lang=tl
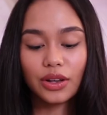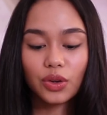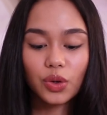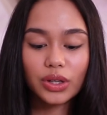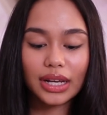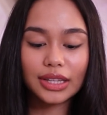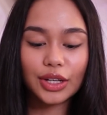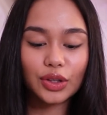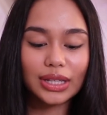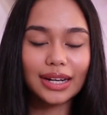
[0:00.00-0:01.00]
And noong una,
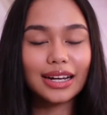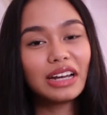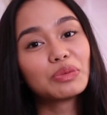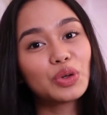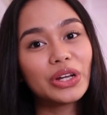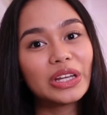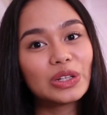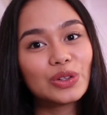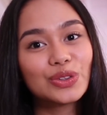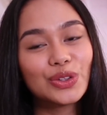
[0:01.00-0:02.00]
hindi ko talaga alam kung
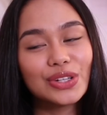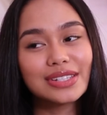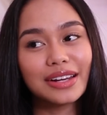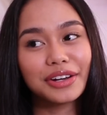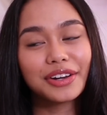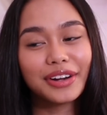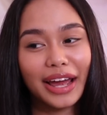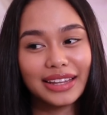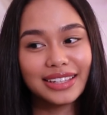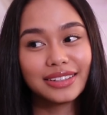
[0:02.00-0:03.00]
include ko to sa
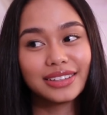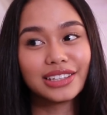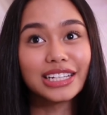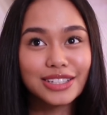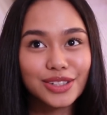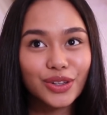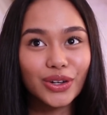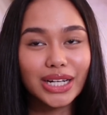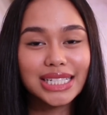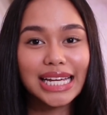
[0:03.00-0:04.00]
regret list
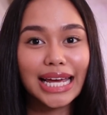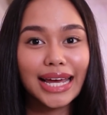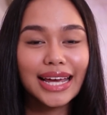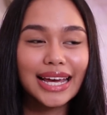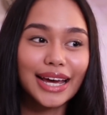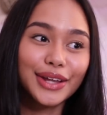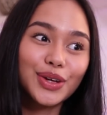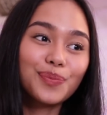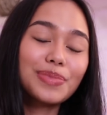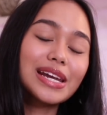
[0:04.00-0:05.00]
ko kasi
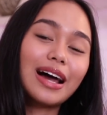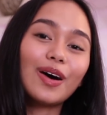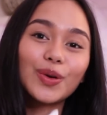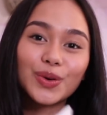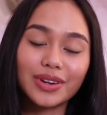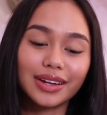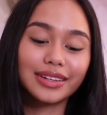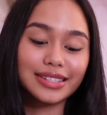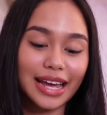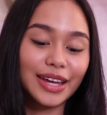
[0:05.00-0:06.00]
ito yung pinakaunang
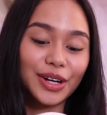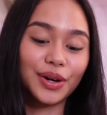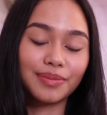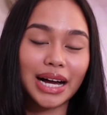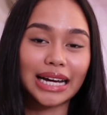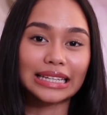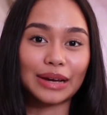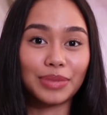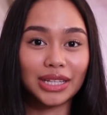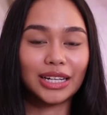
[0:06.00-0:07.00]
designer bag
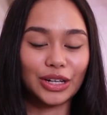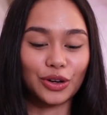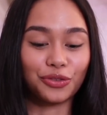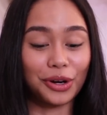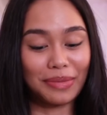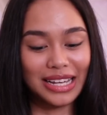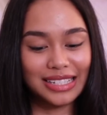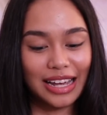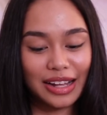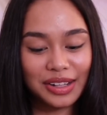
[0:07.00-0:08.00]
na binili ko for
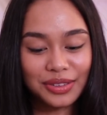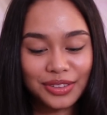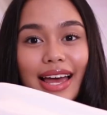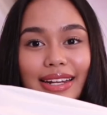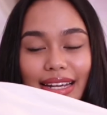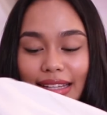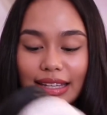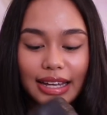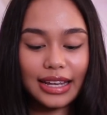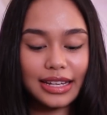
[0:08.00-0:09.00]
myself. And
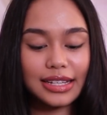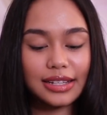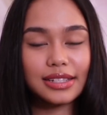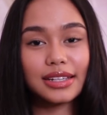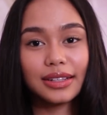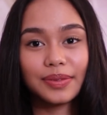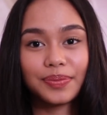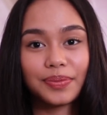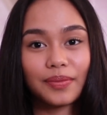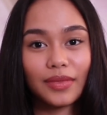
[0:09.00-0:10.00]
it is
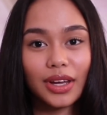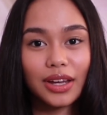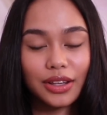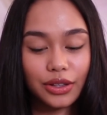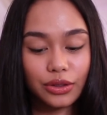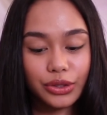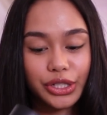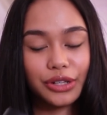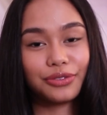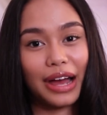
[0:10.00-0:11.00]
the
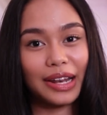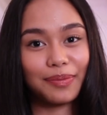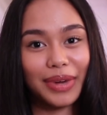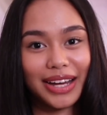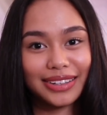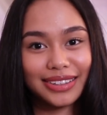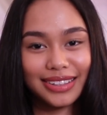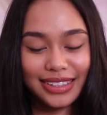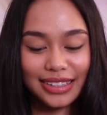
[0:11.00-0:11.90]
Gucci Fanny Pack.